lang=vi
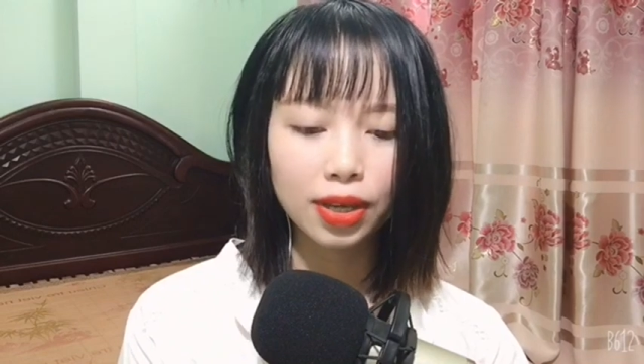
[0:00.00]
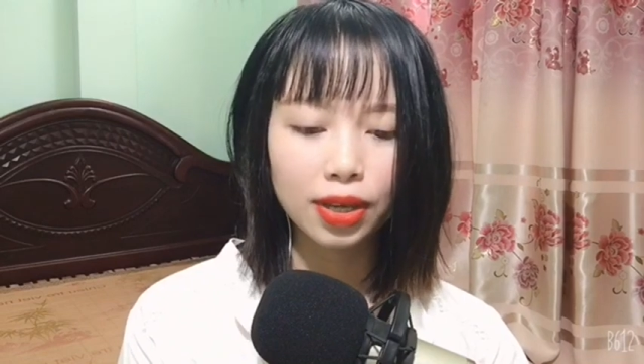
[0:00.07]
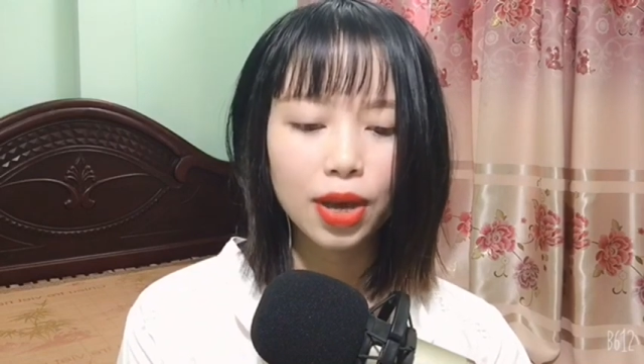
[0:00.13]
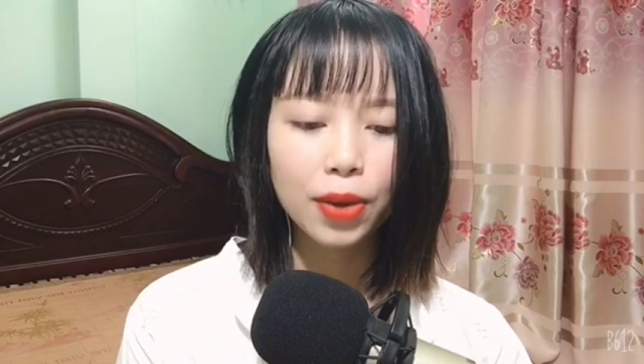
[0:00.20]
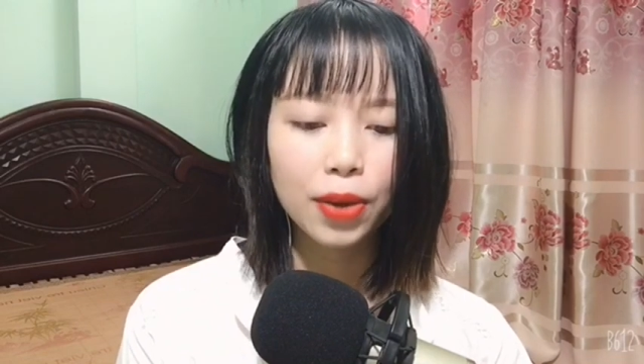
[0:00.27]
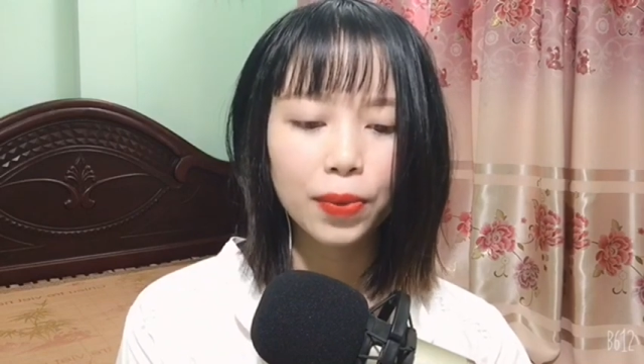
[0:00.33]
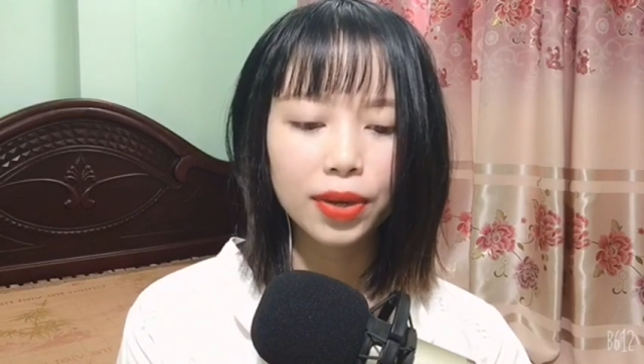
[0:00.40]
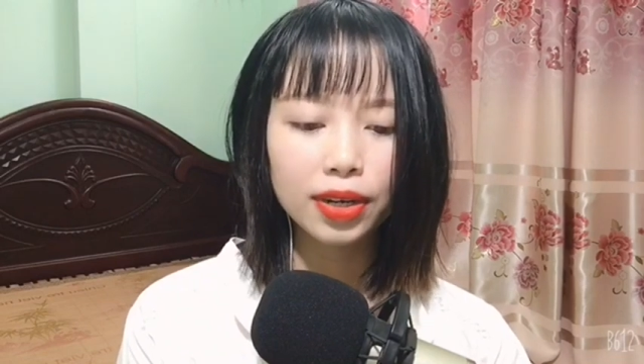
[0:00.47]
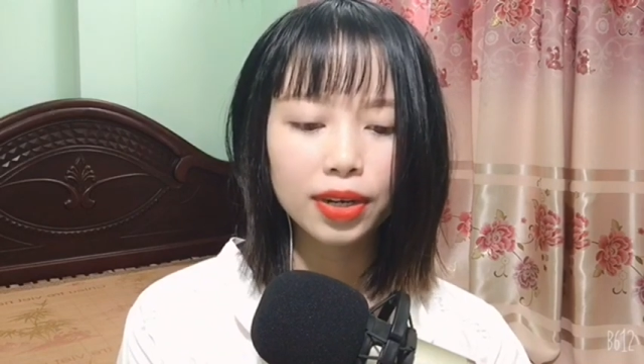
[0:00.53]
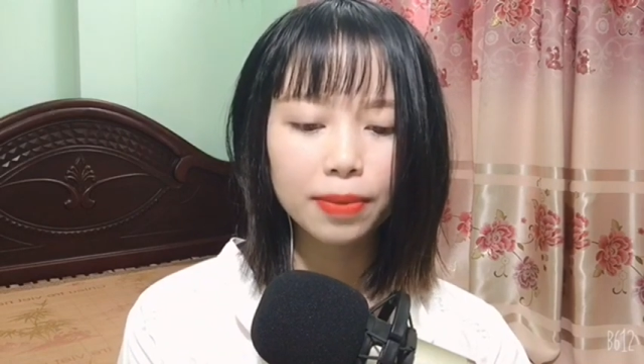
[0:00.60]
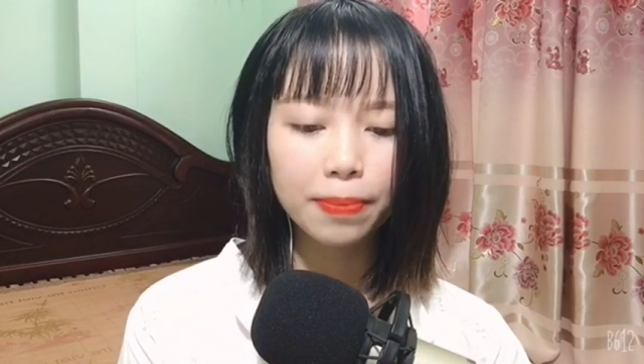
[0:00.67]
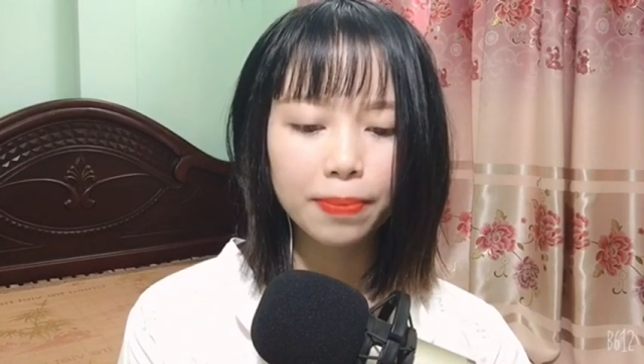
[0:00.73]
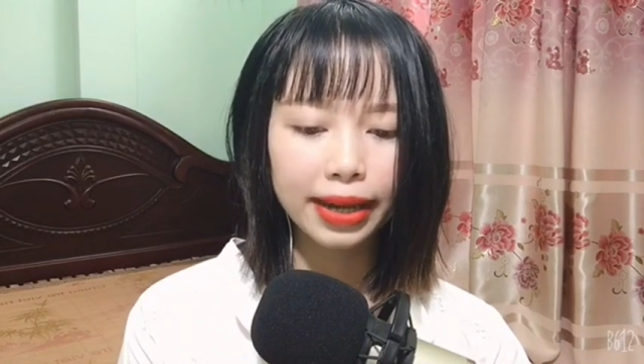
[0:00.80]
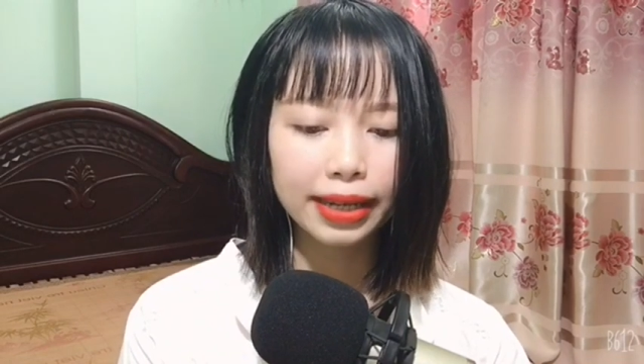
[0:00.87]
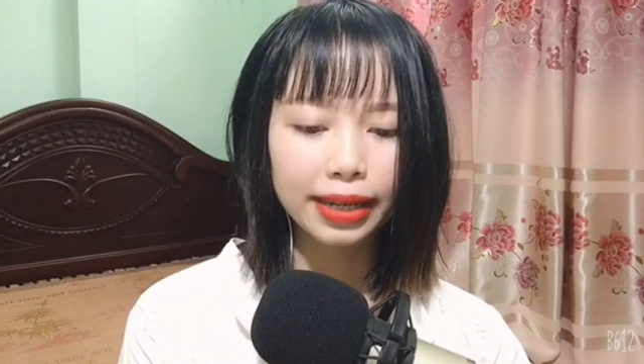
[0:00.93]
Nguyễn Đức
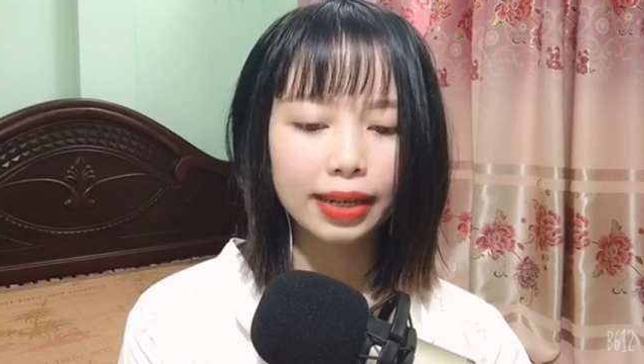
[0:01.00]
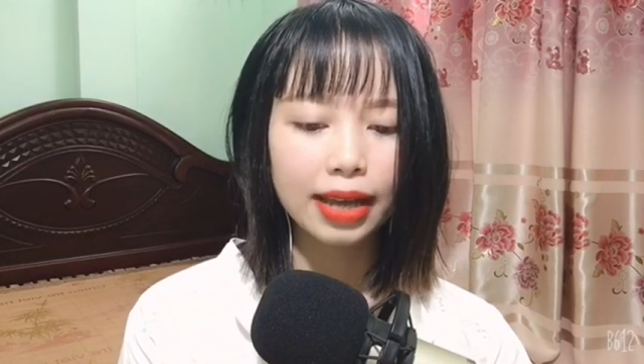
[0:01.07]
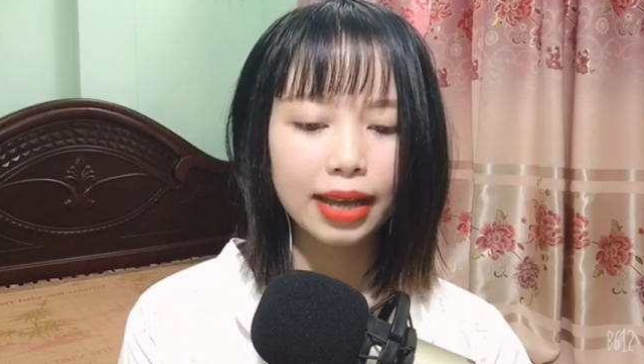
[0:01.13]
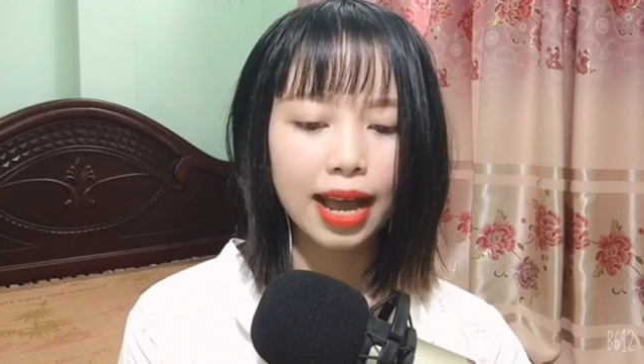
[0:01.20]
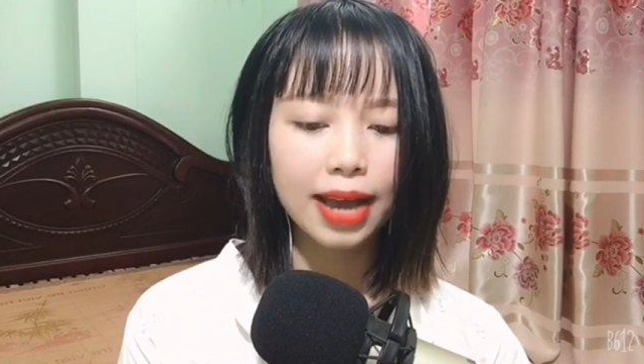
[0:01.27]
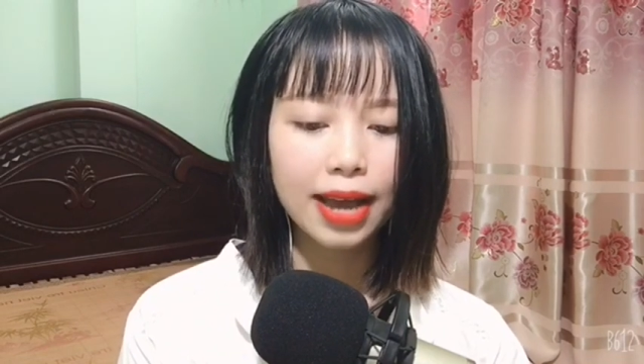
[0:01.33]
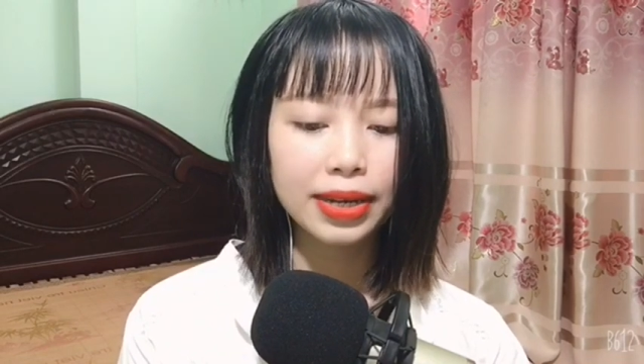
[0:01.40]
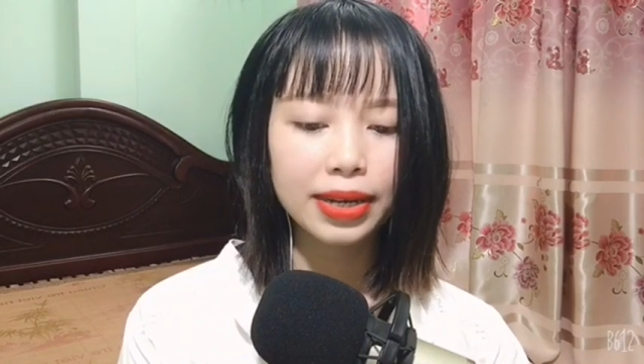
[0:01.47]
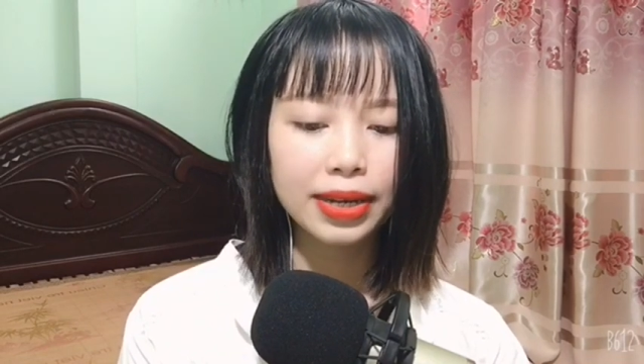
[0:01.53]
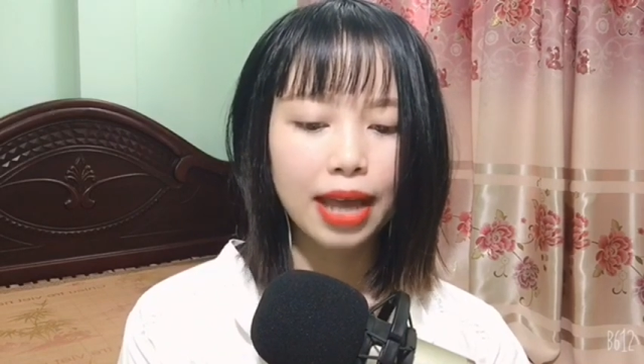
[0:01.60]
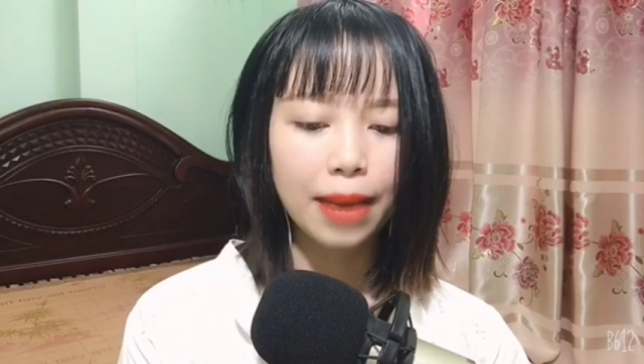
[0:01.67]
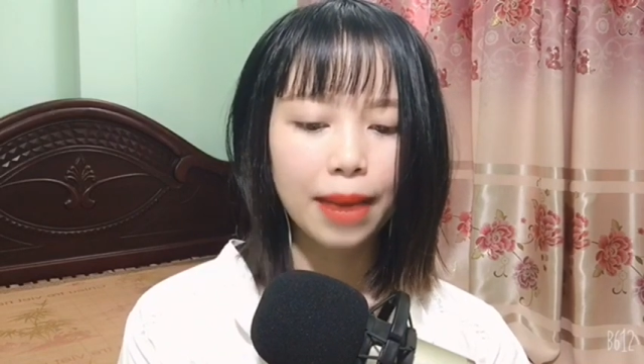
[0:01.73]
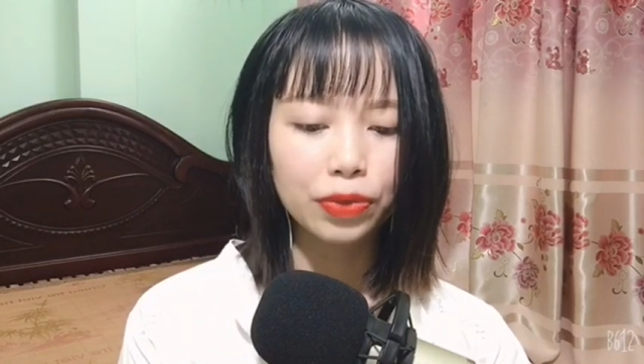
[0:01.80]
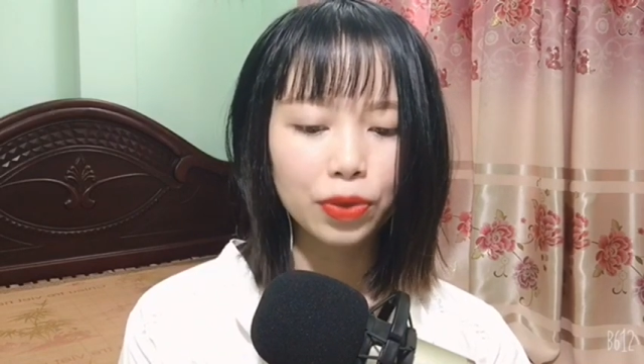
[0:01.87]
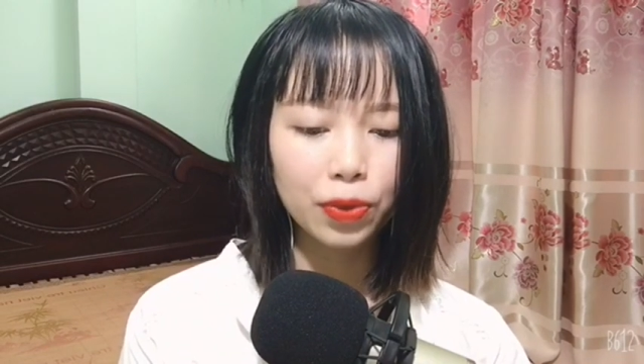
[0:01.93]
Mạnh, 28
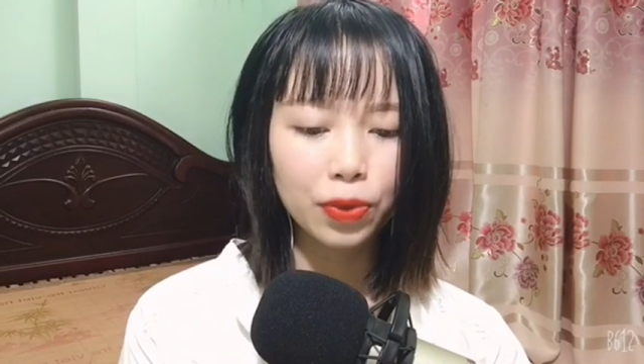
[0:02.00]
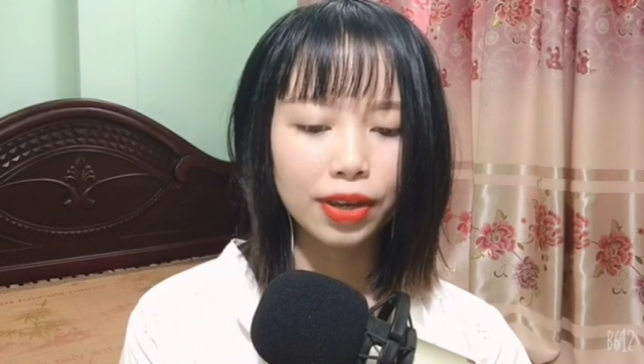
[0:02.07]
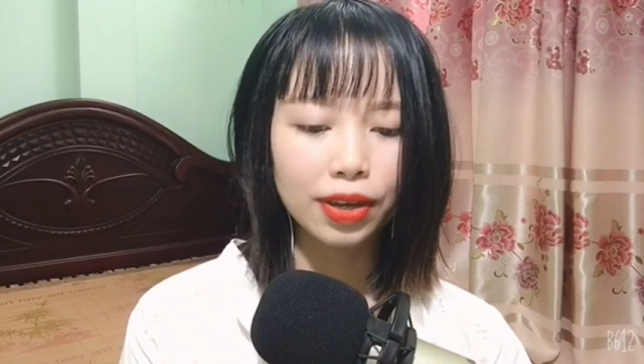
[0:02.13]
tuổi,